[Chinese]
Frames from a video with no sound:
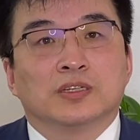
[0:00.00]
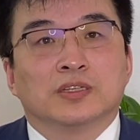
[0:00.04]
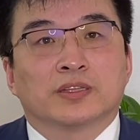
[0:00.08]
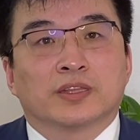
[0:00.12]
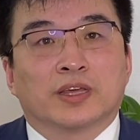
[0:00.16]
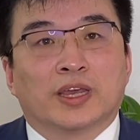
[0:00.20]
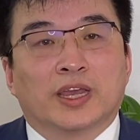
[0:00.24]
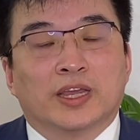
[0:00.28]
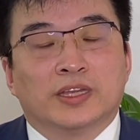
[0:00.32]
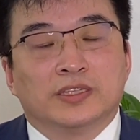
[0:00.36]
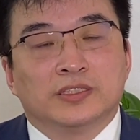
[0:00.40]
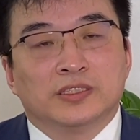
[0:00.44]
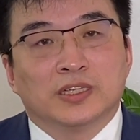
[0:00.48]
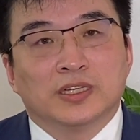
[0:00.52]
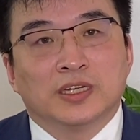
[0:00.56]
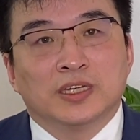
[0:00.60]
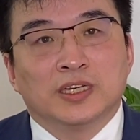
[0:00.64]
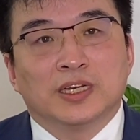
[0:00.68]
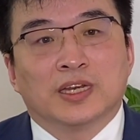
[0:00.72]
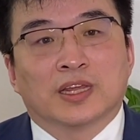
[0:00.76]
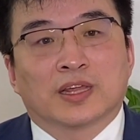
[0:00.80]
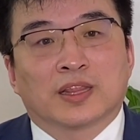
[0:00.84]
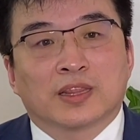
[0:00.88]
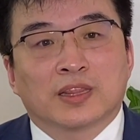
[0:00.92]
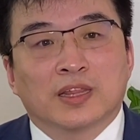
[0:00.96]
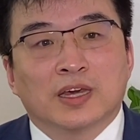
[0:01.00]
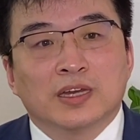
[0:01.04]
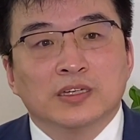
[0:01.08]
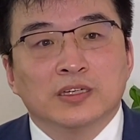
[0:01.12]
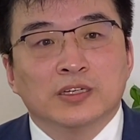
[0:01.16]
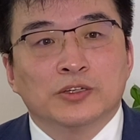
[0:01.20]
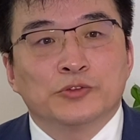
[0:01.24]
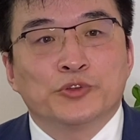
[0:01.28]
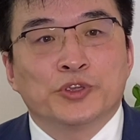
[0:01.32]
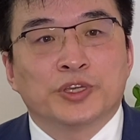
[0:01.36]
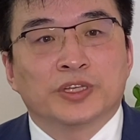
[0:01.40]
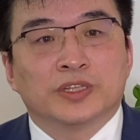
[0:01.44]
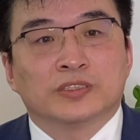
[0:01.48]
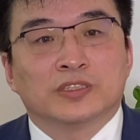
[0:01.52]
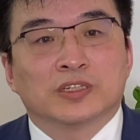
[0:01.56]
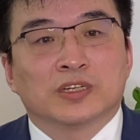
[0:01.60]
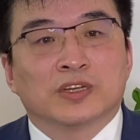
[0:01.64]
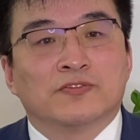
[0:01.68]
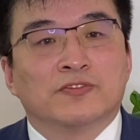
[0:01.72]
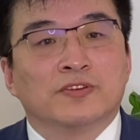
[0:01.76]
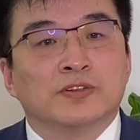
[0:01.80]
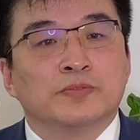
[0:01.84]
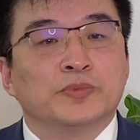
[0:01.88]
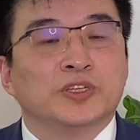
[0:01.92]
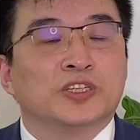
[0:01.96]
在经历了三个月的这个
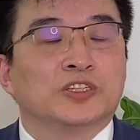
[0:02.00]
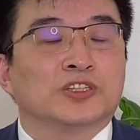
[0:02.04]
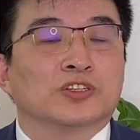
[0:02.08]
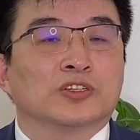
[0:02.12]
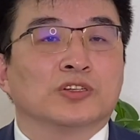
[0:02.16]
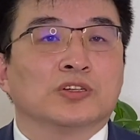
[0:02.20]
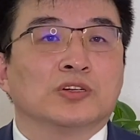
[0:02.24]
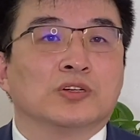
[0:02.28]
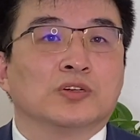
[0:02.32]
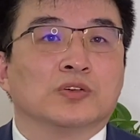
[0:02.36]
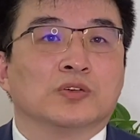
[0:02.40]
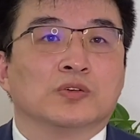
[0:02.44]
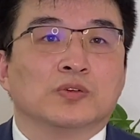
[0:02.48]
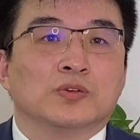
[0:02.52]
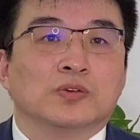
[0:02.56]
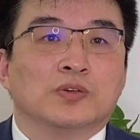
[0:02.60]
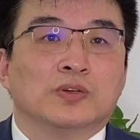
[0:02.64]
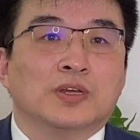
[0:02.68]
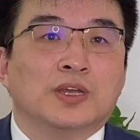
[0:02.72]
封闭之后，